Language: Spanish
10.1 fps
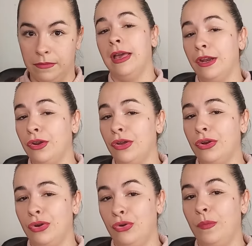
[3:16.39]

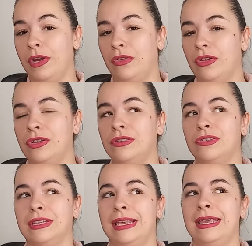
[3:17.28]
Error número
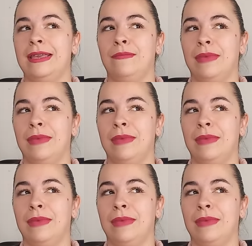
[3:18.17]
2, y